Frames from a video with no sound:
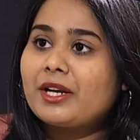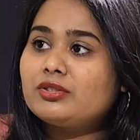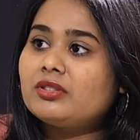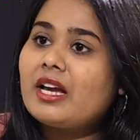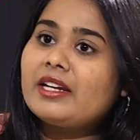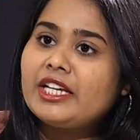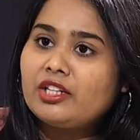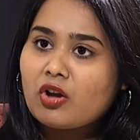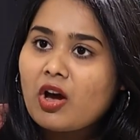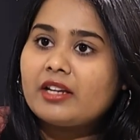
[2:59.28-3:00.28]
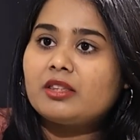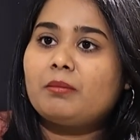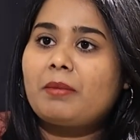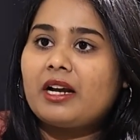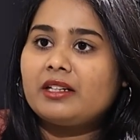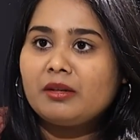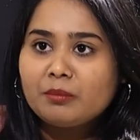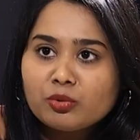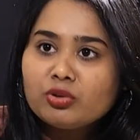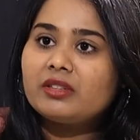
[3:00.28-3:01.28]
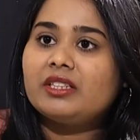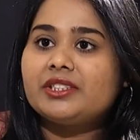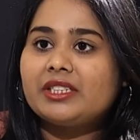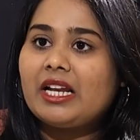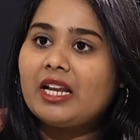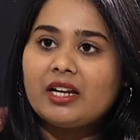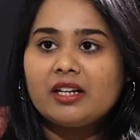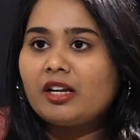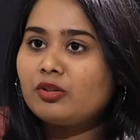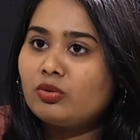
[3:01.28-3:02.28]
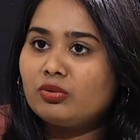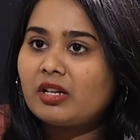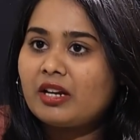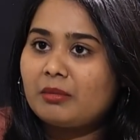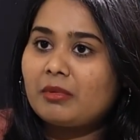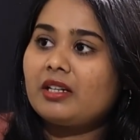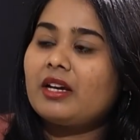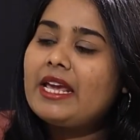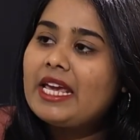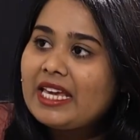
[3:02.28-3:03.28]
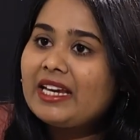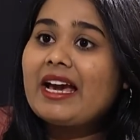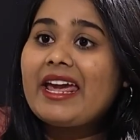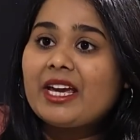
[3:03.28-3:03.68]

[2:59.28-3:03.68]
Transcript: ప్రస్తుతానికి నార్త్ పార్ట్ని ముందుకు తీసుకెళ్లాలని అనుకుంటున్నారనమాట ఇంకా